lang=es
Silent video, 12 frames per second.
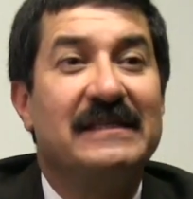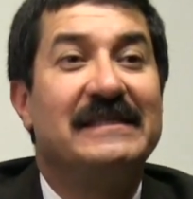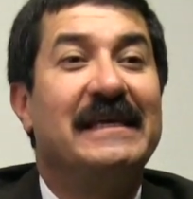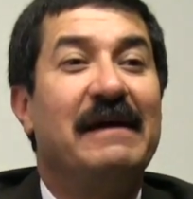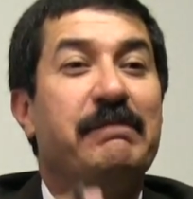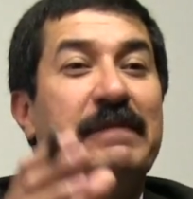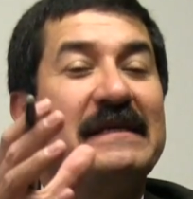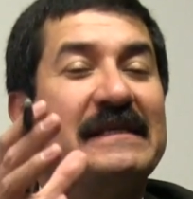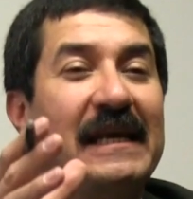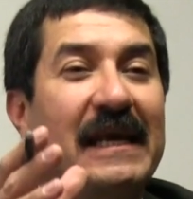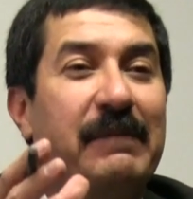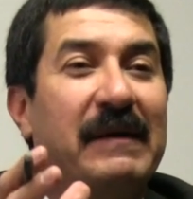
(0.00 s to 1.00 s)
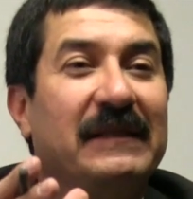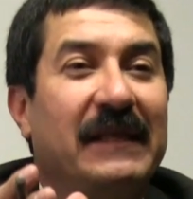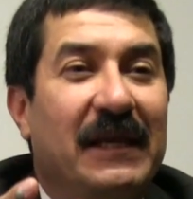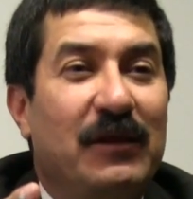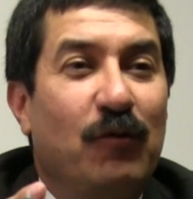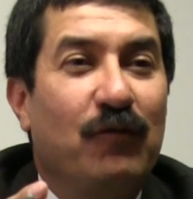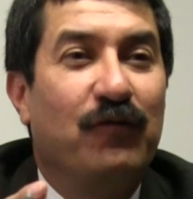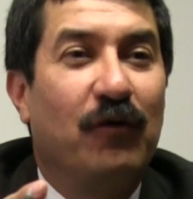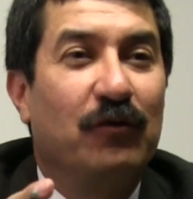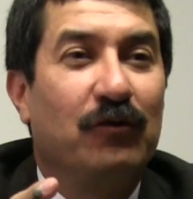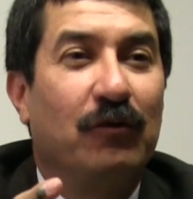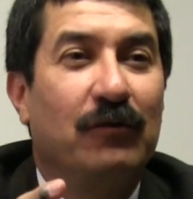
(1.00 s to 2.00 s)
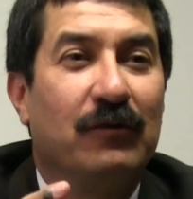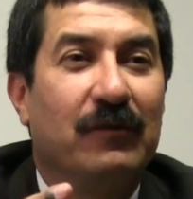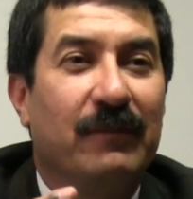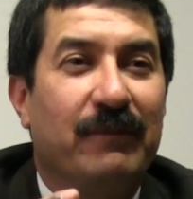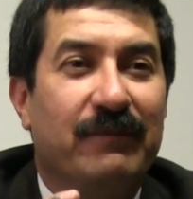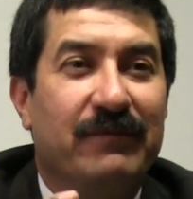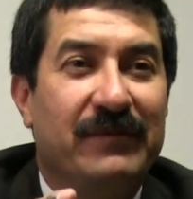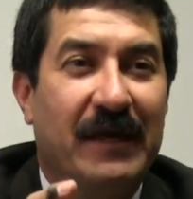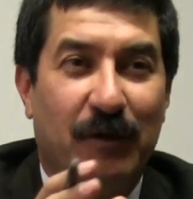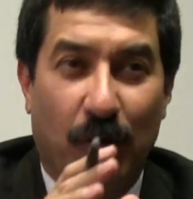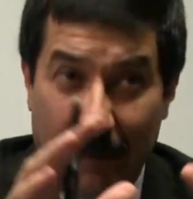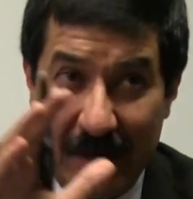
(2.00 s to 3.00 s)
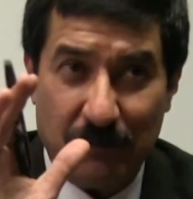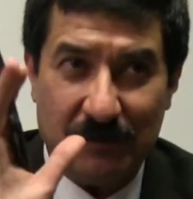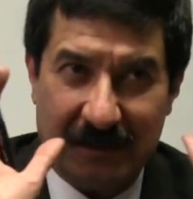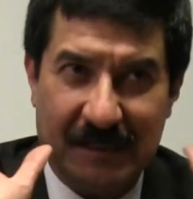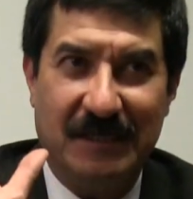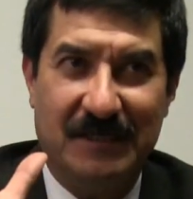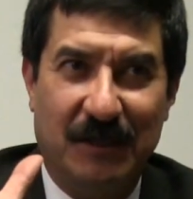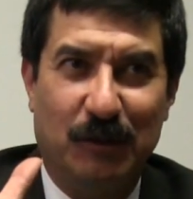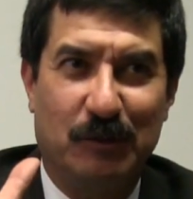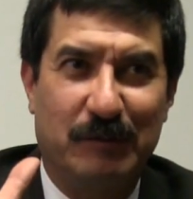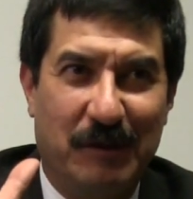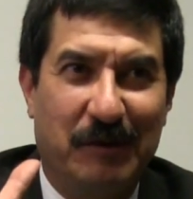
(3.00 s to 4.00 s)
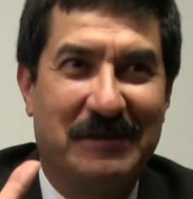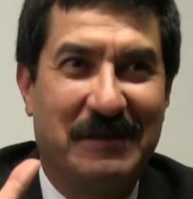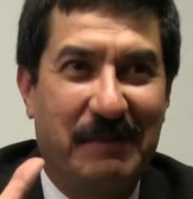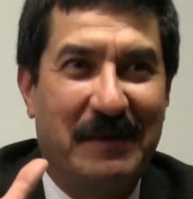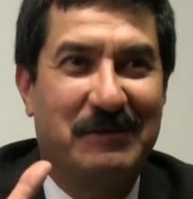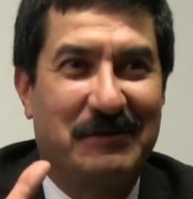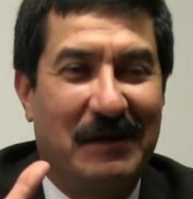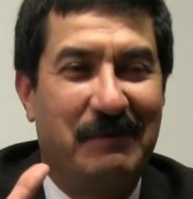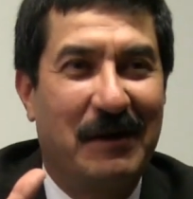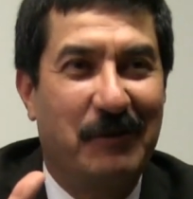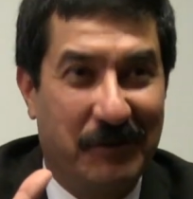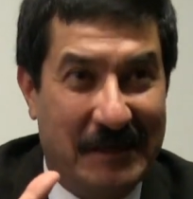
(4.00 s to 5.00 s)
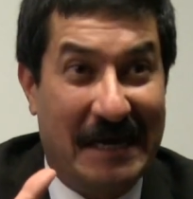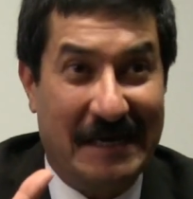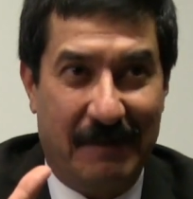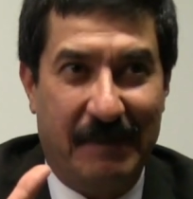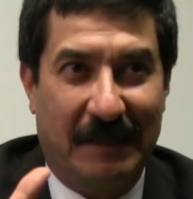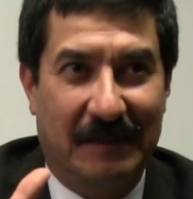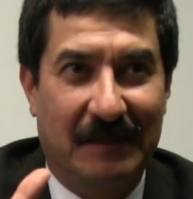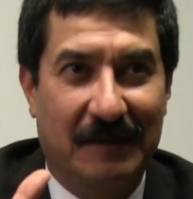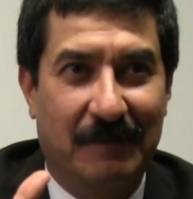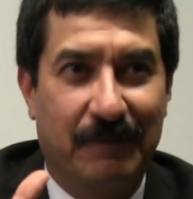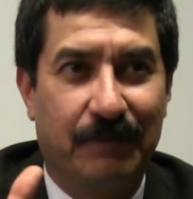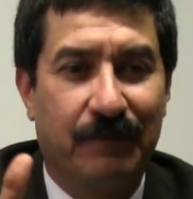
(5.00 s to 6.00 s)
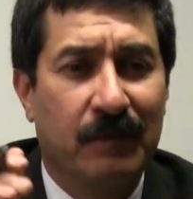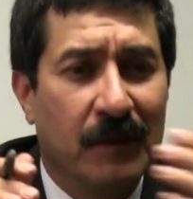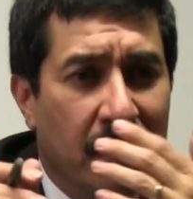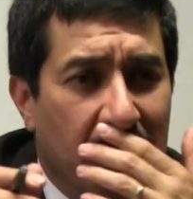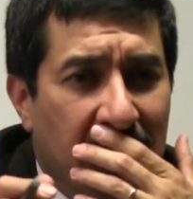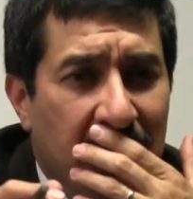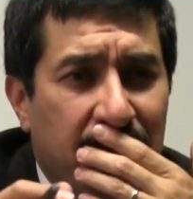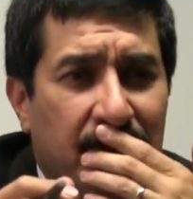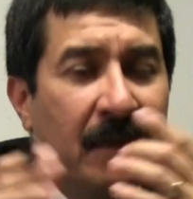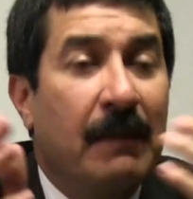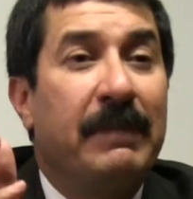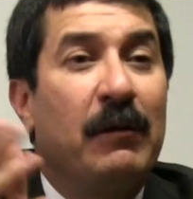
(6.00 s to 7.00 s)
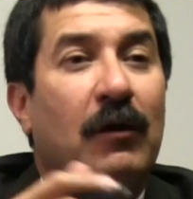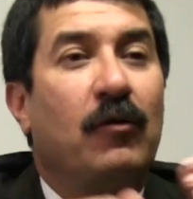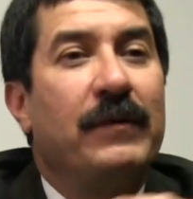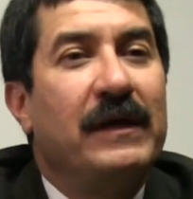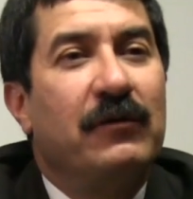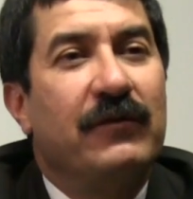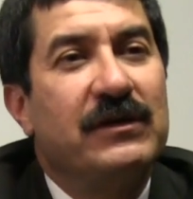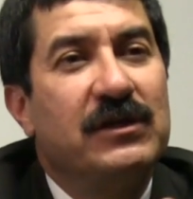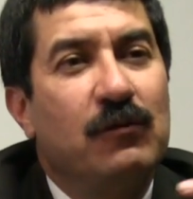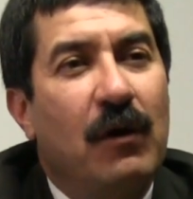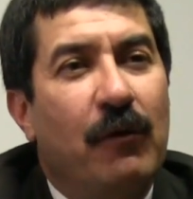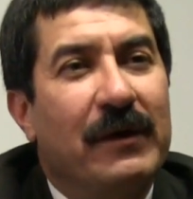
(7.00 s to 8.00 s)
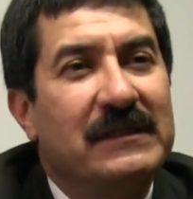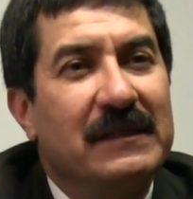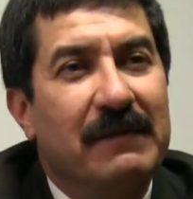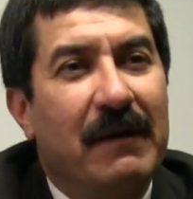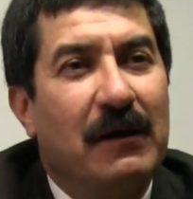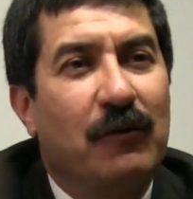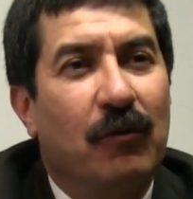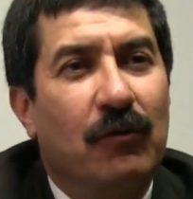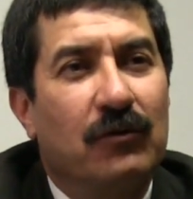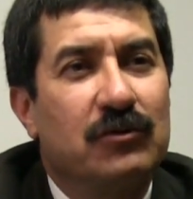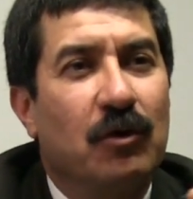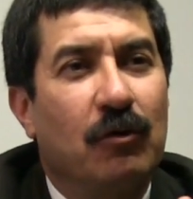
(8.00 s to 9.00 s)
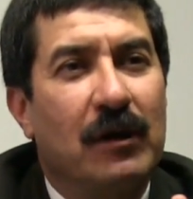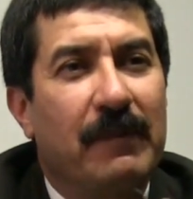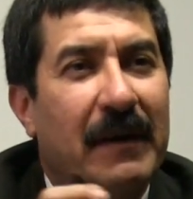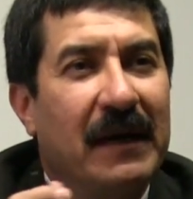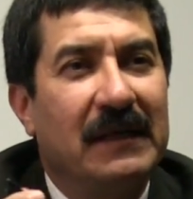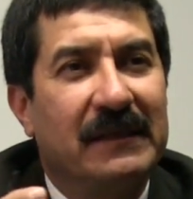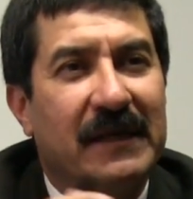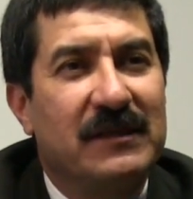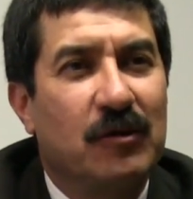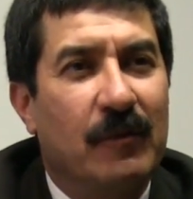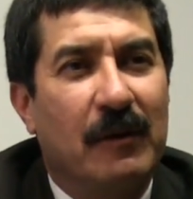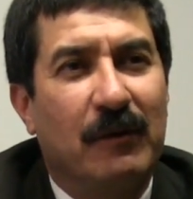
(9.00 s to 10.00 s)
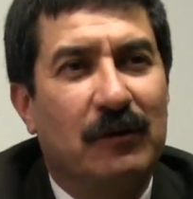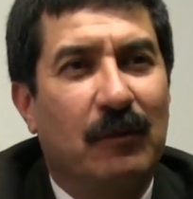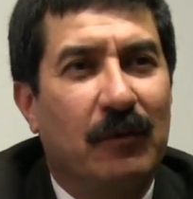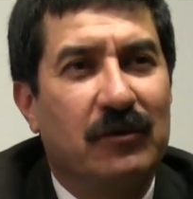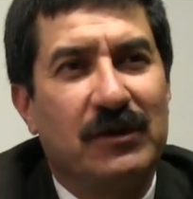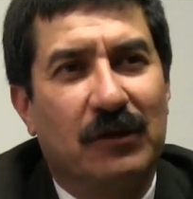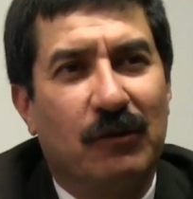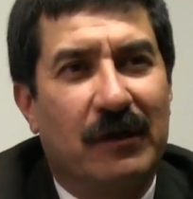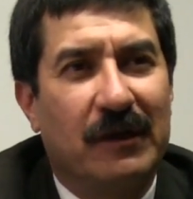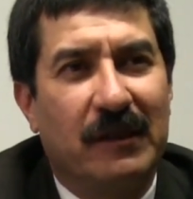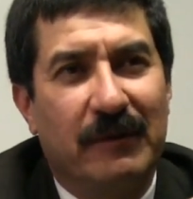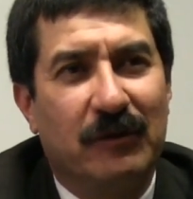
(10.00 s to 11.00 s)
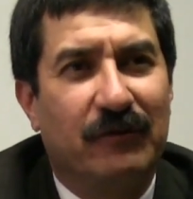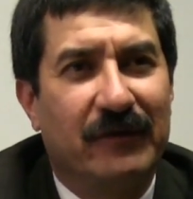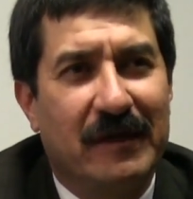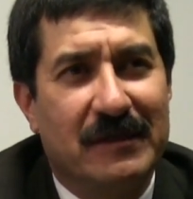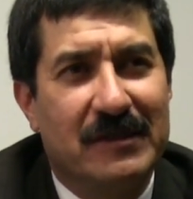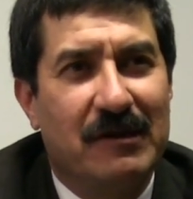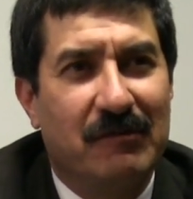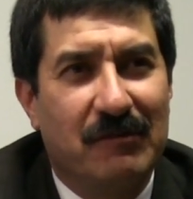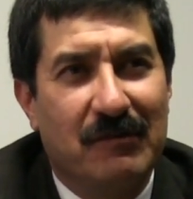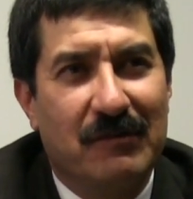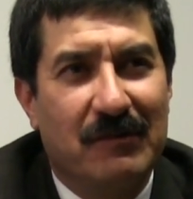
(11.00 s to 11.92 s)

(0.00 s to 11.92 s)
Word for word: Siempre se le ha mantenido un fondo de no menos de 600 millones de pesos al banco diariamente. Pero al gobierno de Chihuahua este banco solo le paga el 3,4% de rendimiento financiero